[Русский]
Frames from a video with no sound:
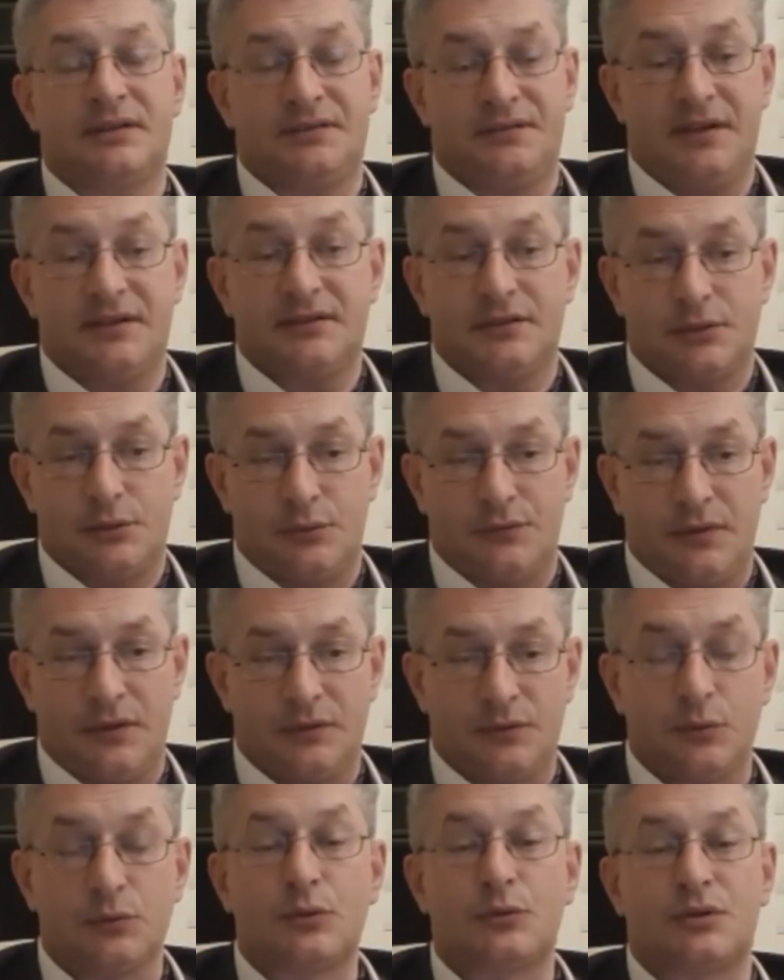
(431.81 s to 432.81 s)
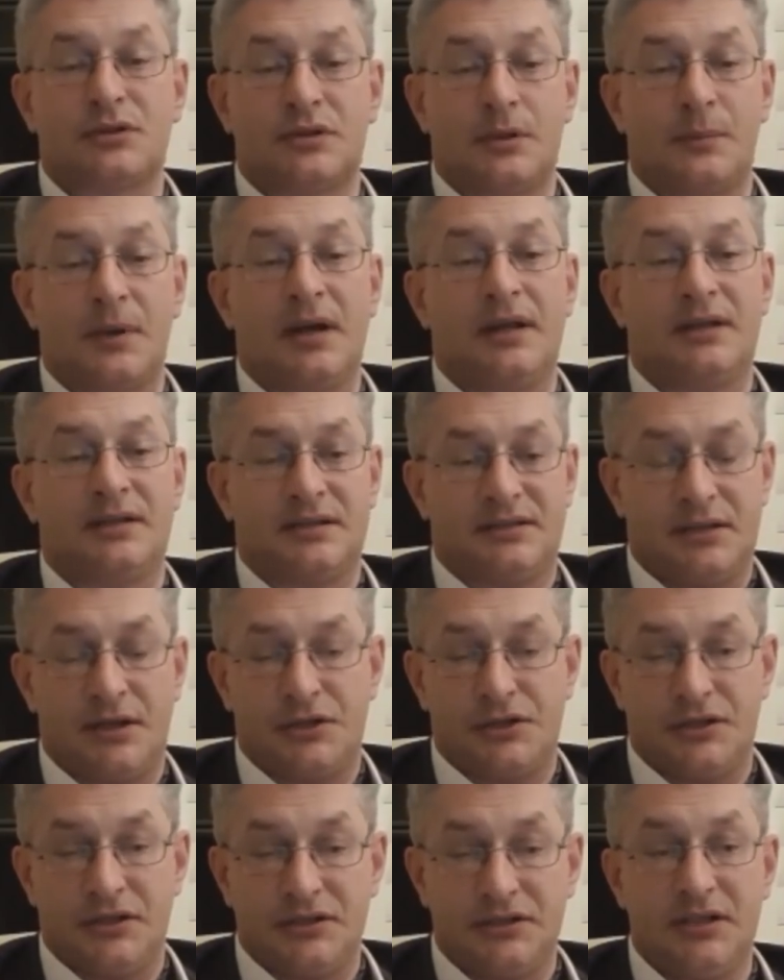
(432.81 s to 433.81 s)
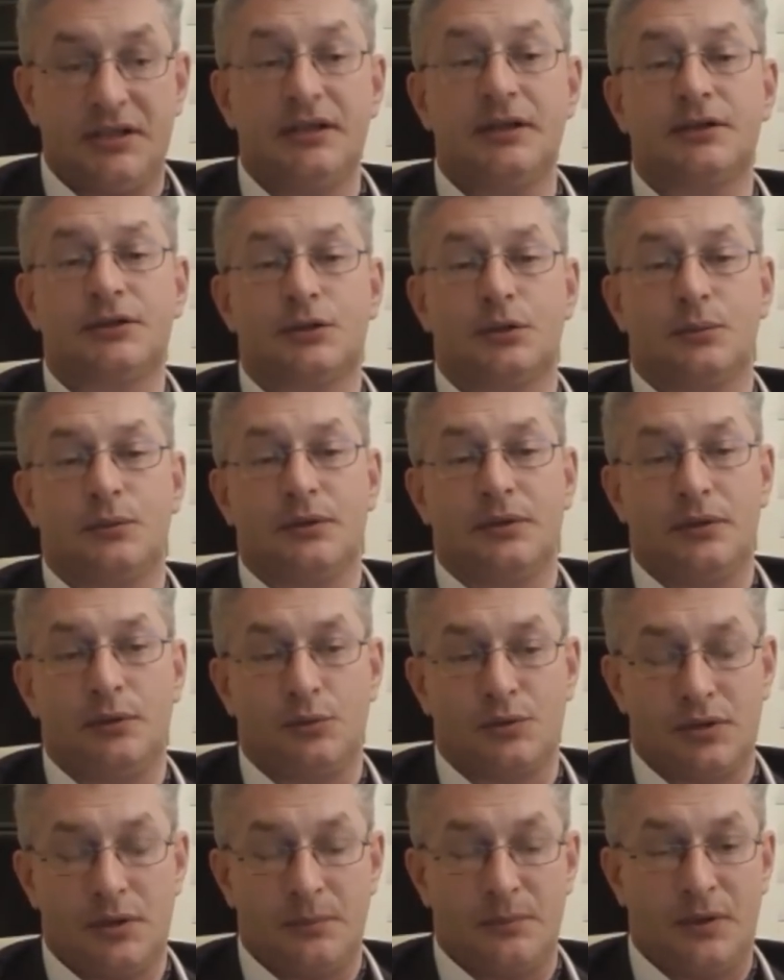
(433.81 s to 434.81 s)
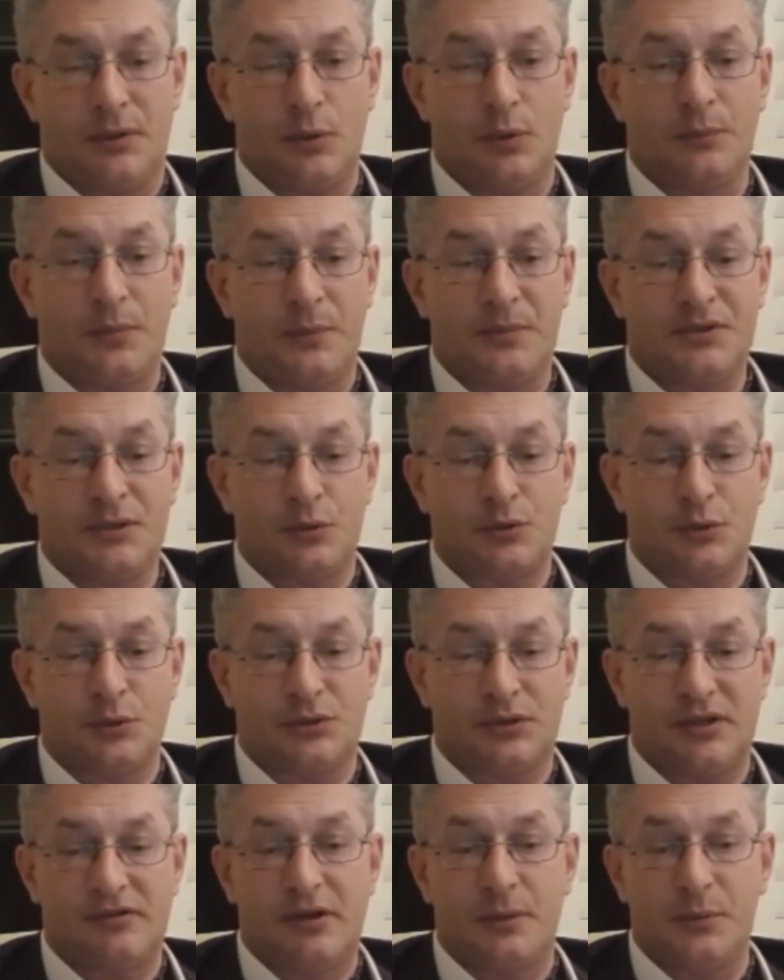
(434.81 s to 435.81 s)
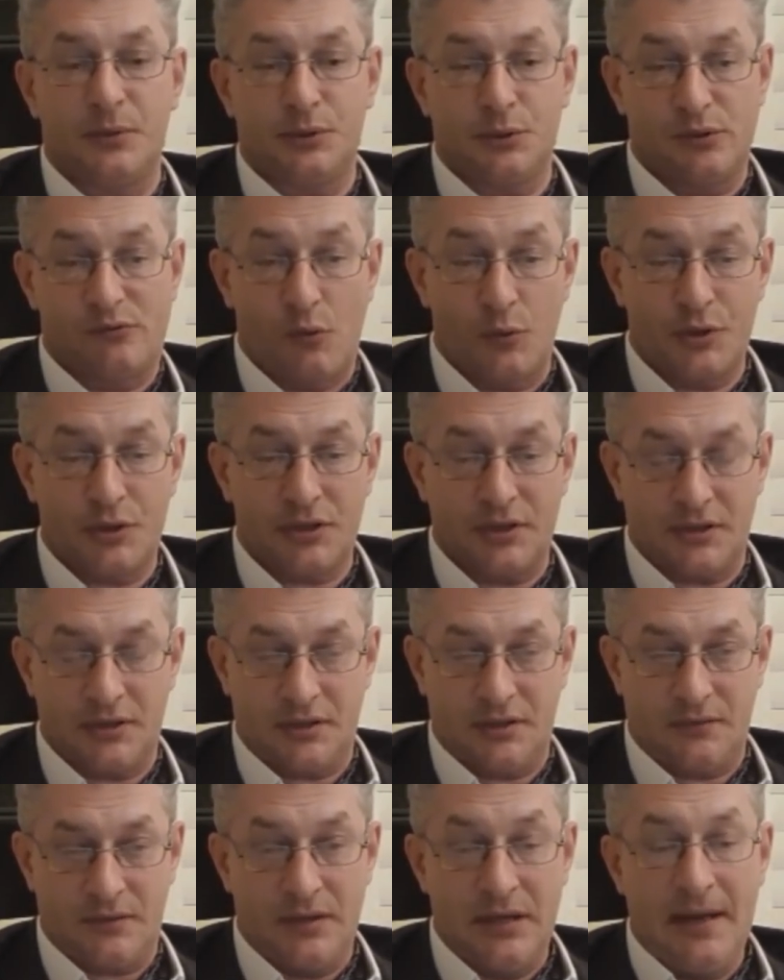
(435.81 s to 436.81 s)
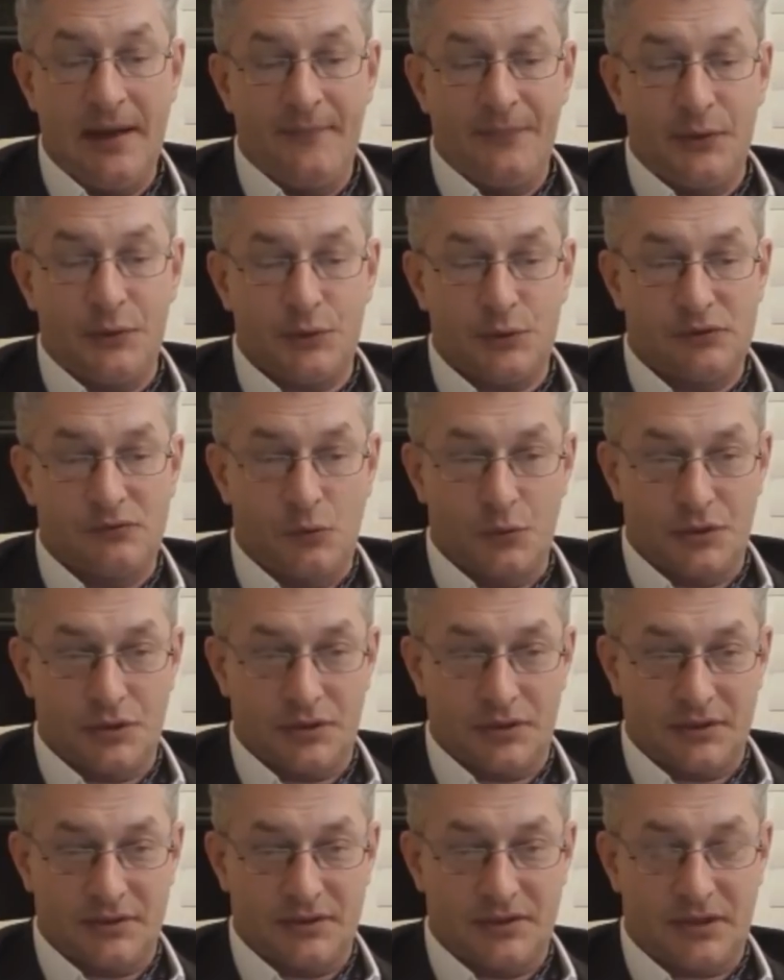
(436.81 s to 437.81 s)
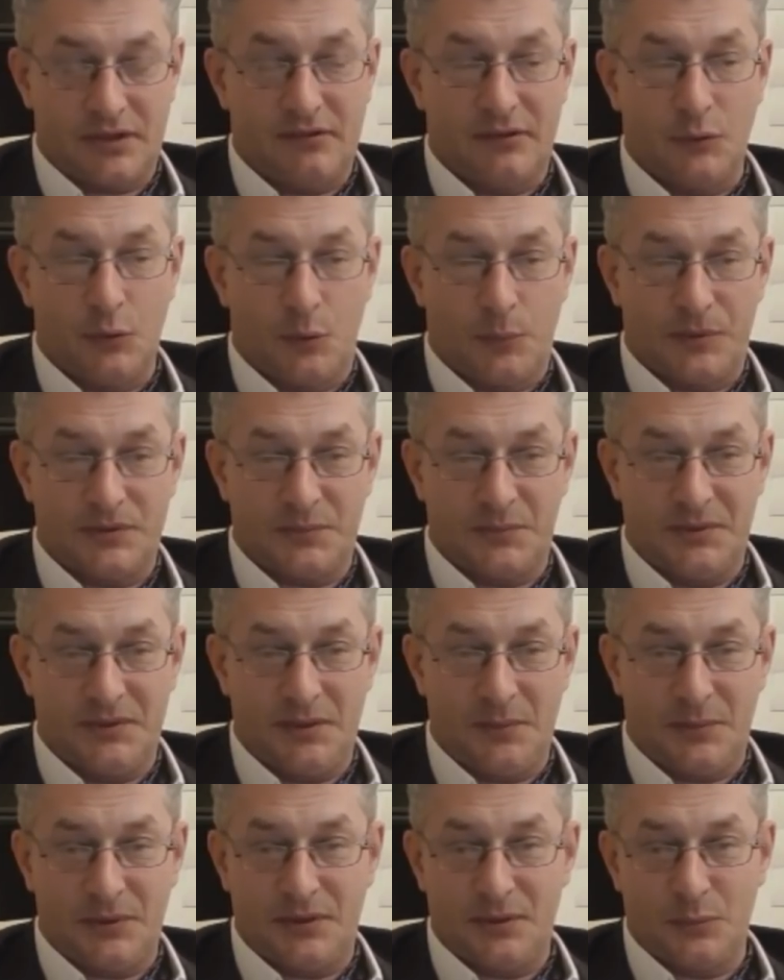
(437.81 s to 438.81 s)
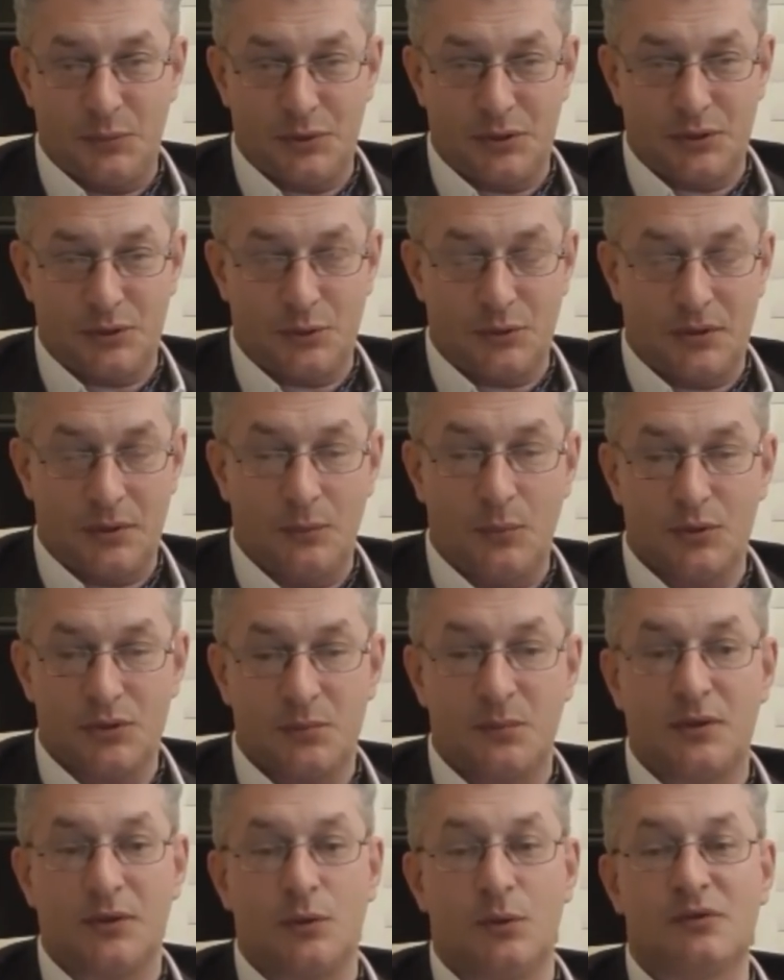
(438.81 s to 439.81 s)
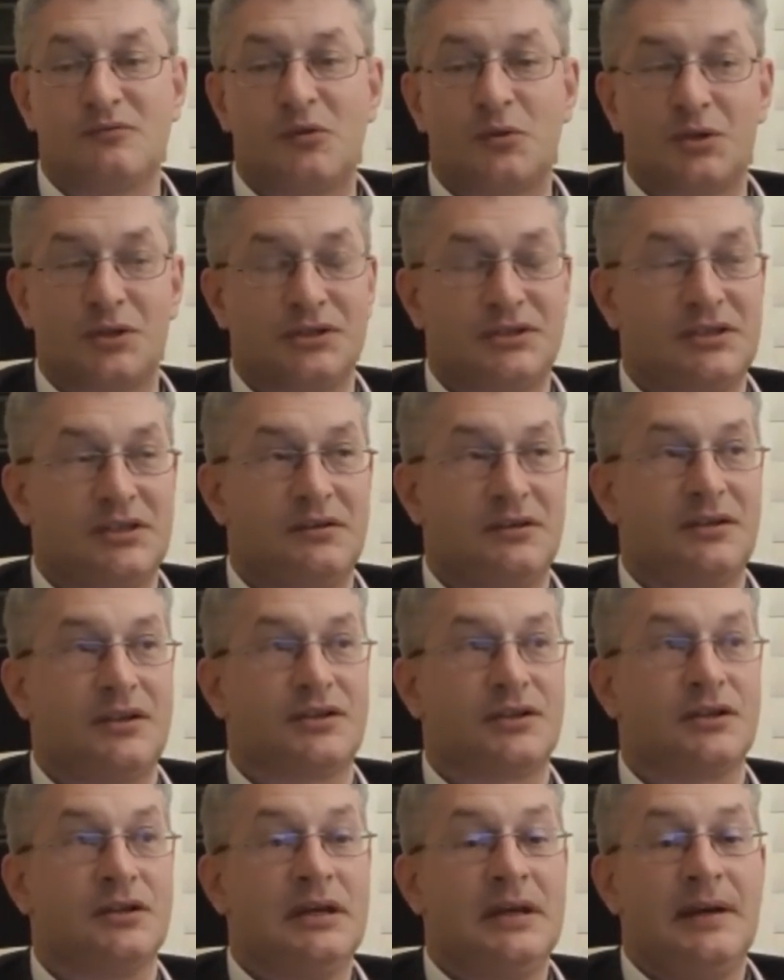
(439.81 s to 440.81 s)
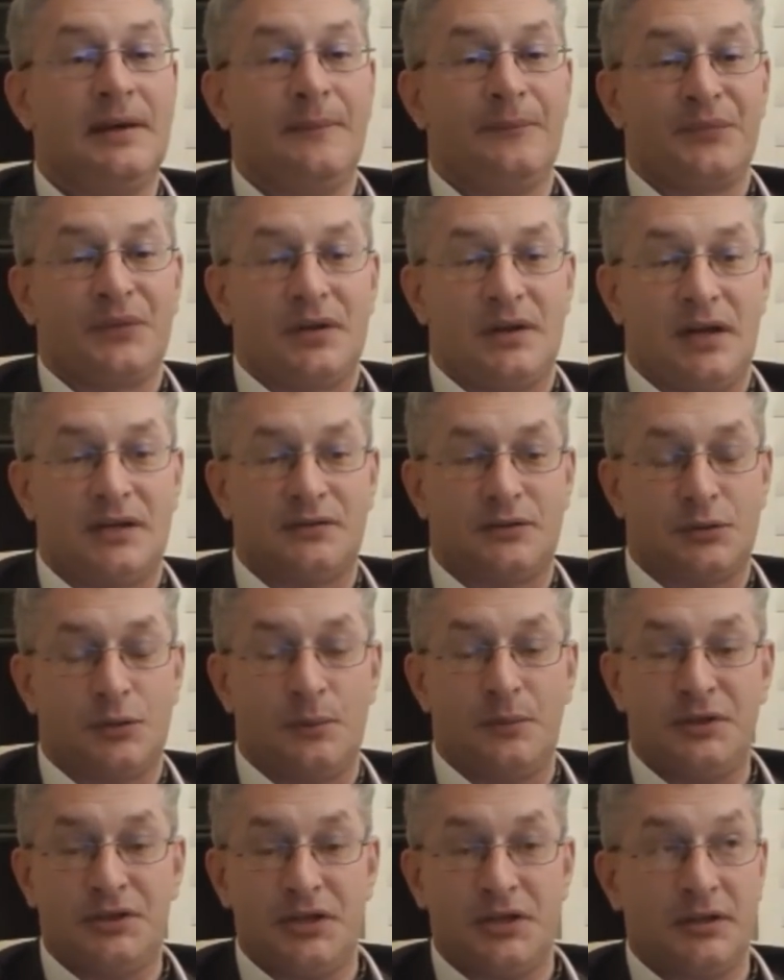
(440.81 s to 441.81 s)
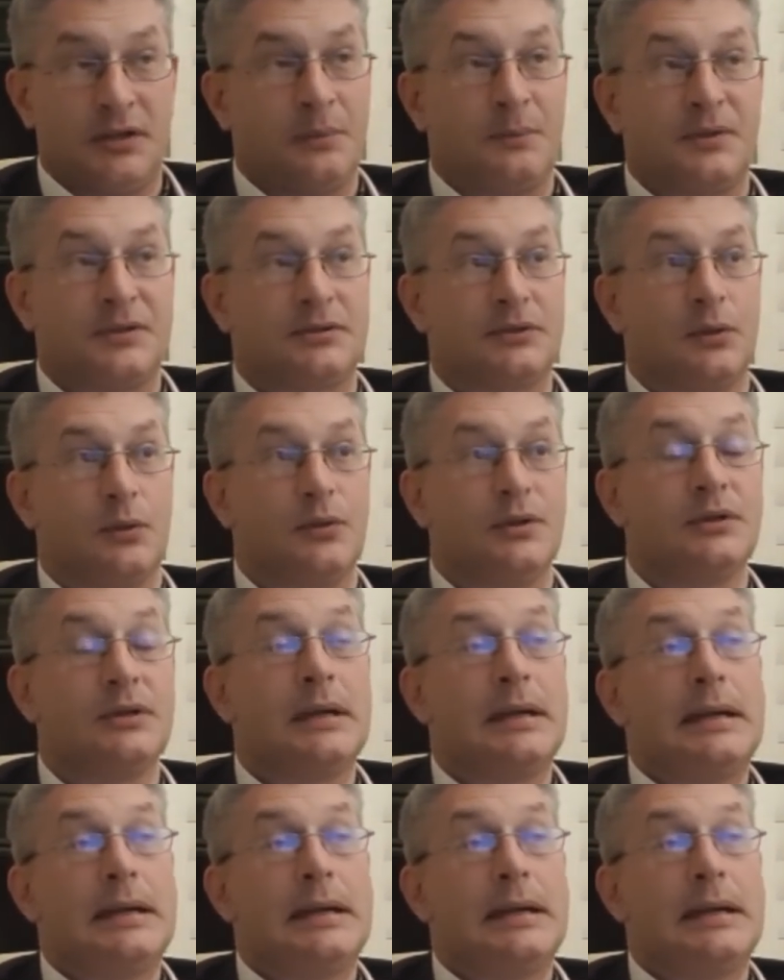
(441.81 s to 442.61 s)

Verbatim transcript: Известно, что французы уже собрали достаточно денег, чтобы и уже Макрон пообещал, что сделаем еще лучше. От этого еще лучше, так сказать, холодок по спине, потому что что там может Макрон лучше сделать, даже разве что мечеть там построить.